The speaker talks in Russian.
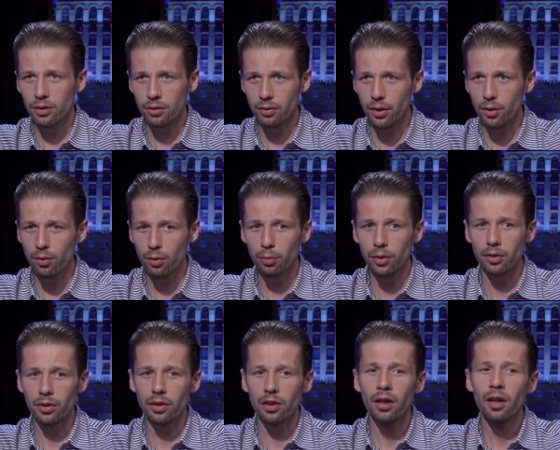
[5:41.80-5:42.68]
свои
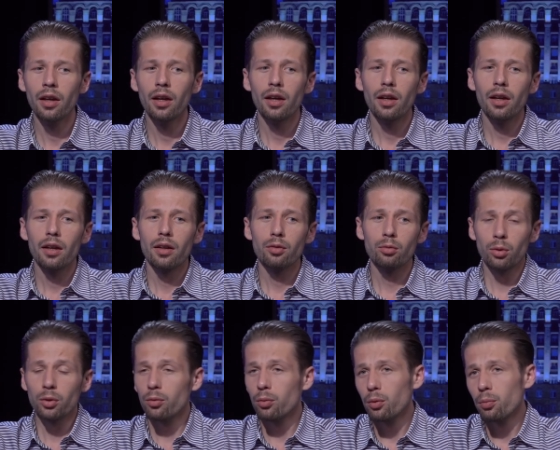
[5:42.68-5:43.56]
выполнили.
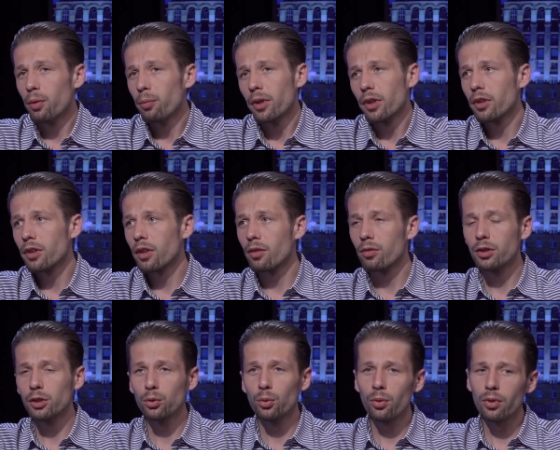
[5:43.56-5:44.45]
Вот, вот примерно так.
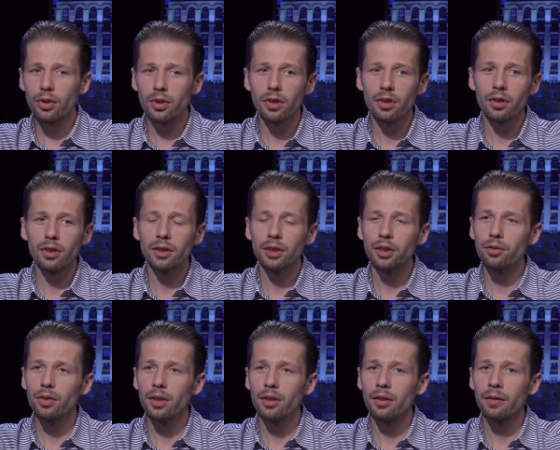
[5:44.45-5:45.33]
Восток, это
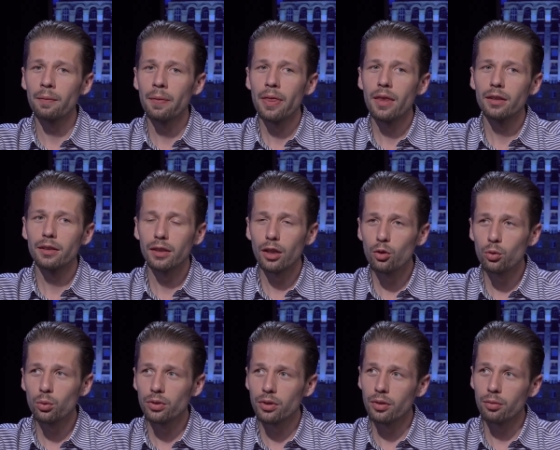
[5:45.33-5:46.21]
очевидно,
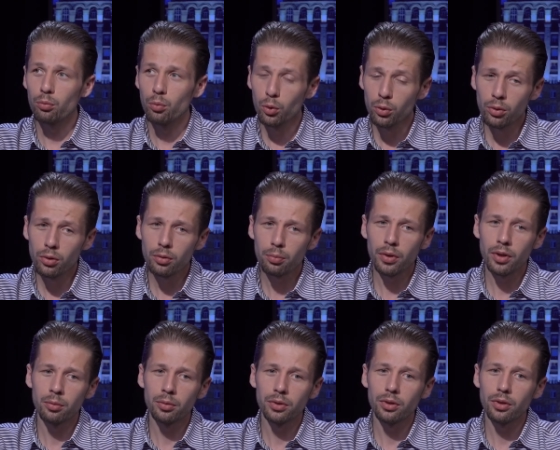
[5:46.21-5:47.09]
союзы будут,
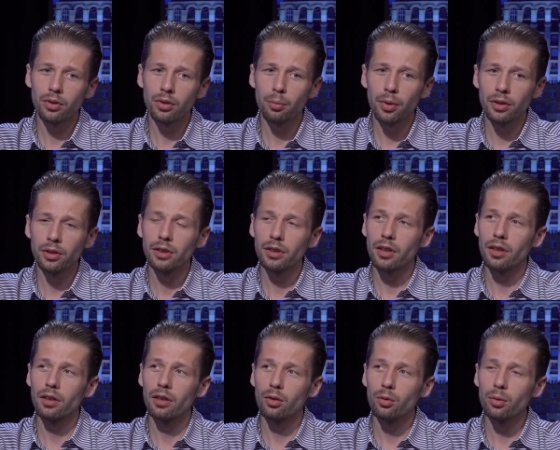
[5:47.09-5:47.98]
потому что, опять же,
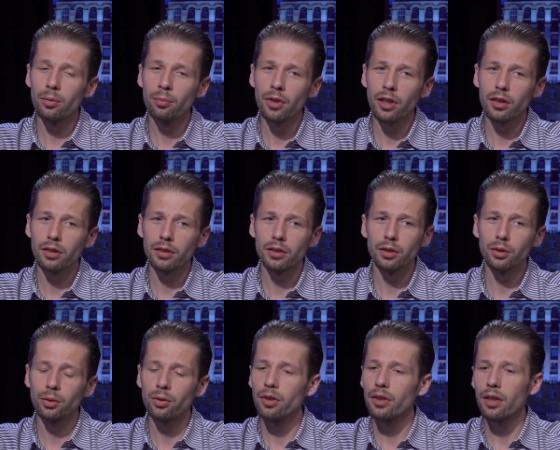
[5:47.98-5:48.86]
такие люди, мне кажется,
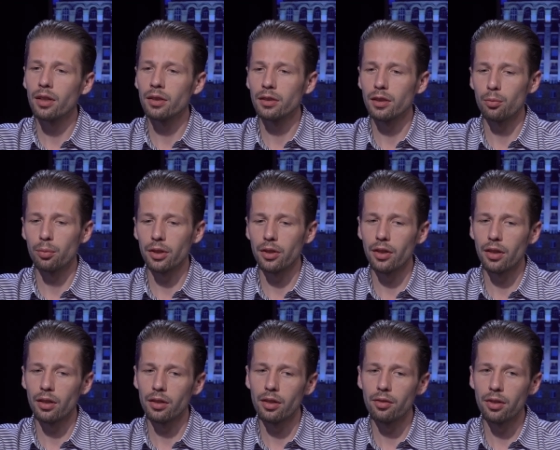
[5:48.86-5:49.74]
еще не до конца
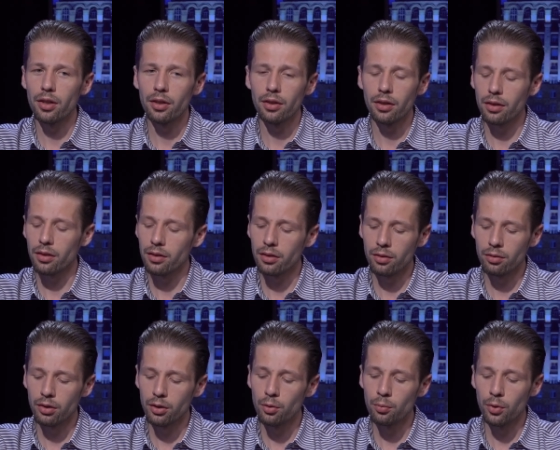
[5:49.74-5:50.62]
потеряли доверие к
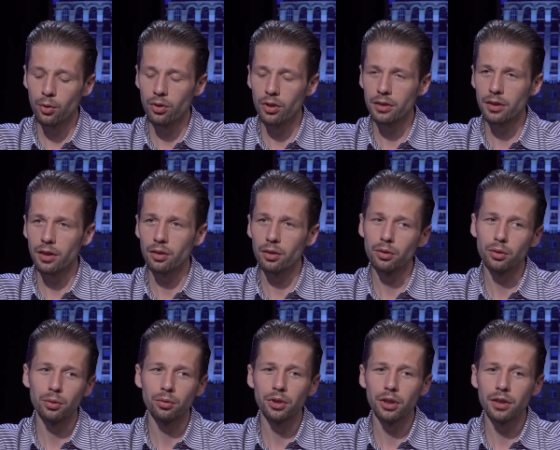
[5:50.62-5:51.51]
Владимиру
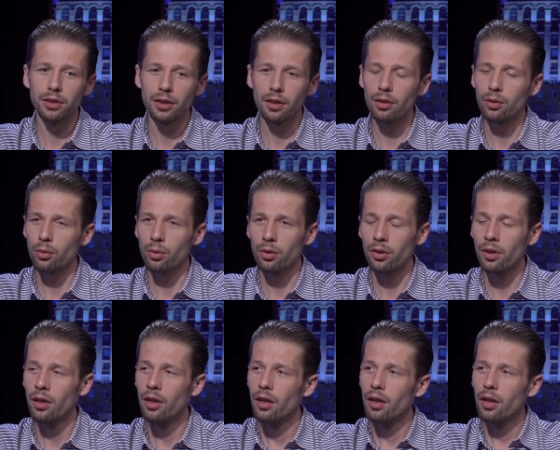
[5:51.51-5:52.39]
Александровичу в части, который
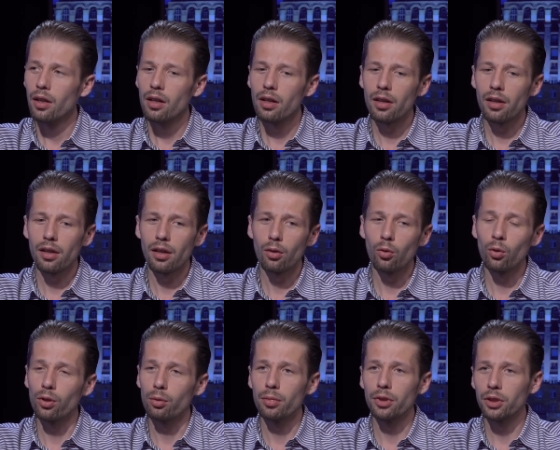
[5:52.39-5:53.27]
э,
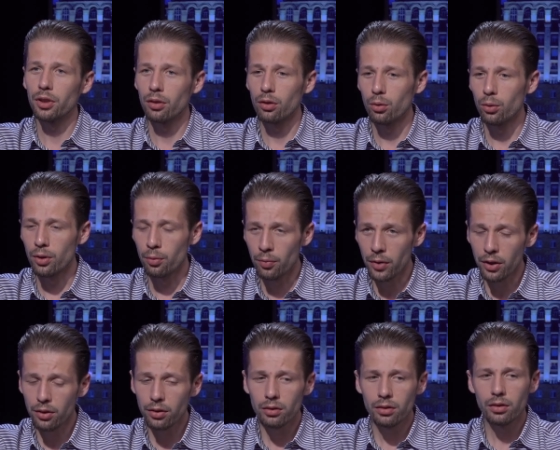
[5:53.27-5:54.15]
он обещал людям
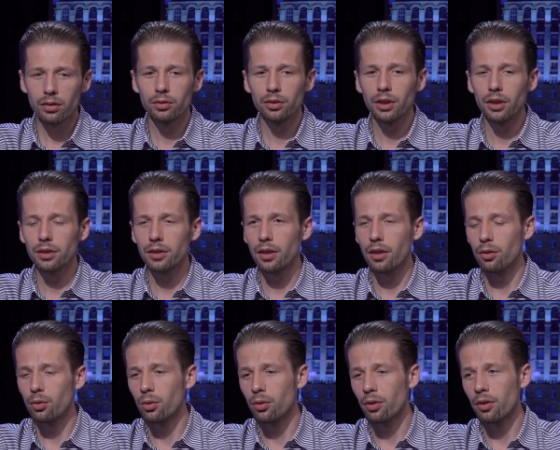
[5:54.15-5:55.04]
мир, в части
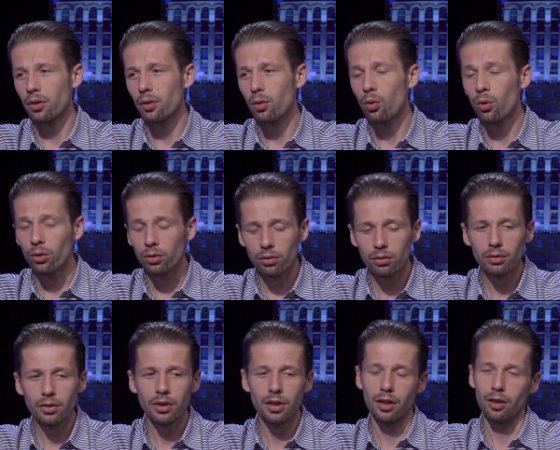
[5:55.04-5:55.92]
которой он
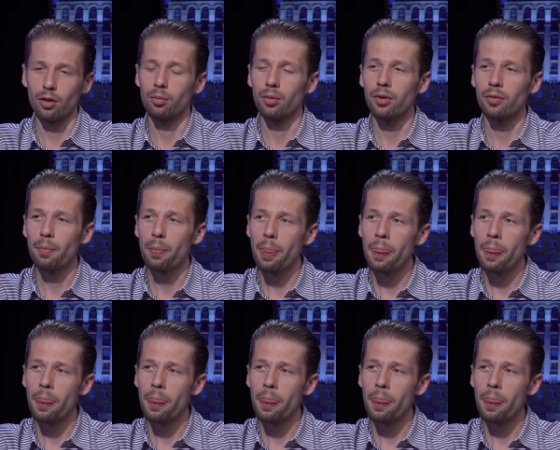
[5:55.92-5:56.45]
якобы